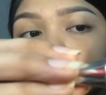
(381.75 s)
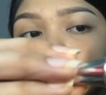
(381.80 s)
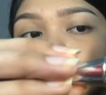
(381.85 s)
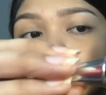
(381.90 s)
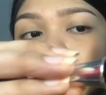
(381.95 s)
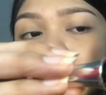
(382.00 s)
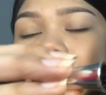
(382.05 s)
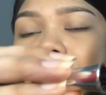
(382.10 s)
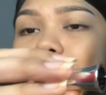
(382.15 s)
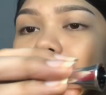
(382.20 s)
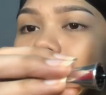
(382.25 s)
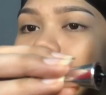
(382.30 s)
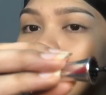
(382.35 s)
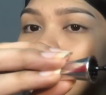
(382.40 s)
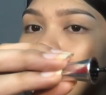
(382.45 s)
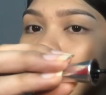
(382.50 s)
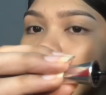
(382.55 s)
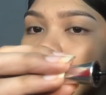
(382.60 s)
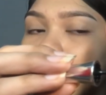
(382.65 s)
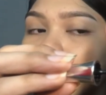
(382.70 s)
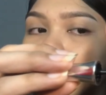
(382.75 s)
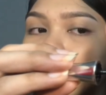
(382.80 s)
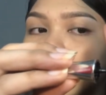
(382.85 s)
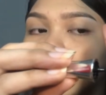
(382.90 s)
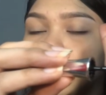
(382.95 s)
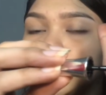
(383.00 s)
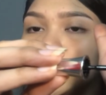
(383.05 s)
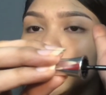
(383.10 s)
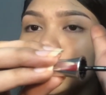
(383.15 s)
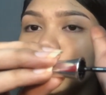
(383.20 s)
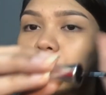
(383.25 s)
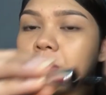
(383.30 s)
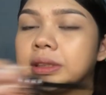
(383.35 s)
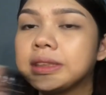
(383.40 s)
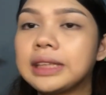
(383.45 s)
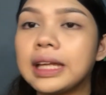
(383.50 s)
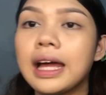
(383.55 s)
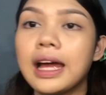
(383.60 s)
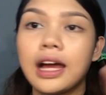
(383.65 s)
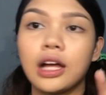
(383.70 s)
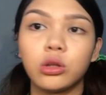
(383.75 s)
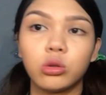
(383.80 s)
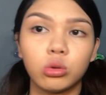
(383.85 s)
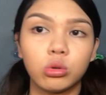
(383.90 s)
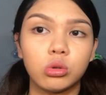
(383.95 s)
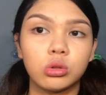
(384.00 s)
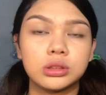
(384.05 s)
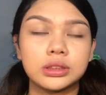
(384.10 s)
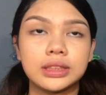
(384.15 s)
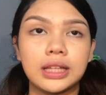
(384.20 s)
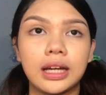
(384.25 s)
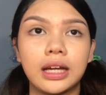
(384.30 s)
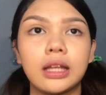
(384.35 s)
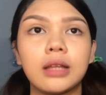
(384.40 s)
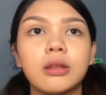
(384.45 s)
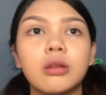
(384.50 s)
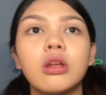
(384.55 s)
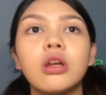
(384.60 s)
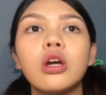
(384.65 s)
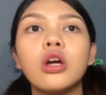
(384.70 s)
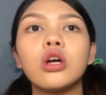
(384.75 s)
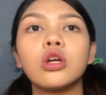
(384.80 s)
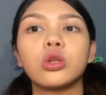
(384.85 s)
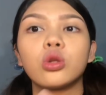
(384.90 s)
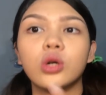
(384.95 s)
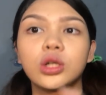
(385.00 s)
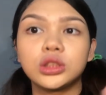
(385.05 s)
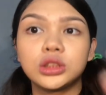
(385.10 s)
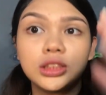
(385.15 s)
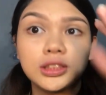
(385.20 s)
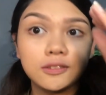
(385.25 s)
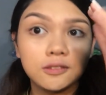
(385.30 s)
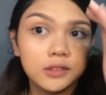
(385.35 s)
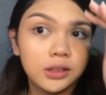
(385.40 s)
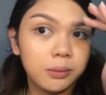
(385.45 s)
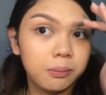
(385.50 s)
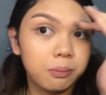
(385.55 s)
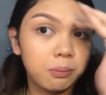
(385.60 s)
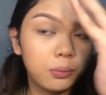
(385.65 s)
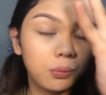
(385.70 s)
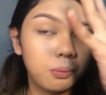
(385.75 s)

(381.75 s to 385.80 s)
So, yung mas malalaking brush, yun yung mas nakakatulong sa akin to achieve the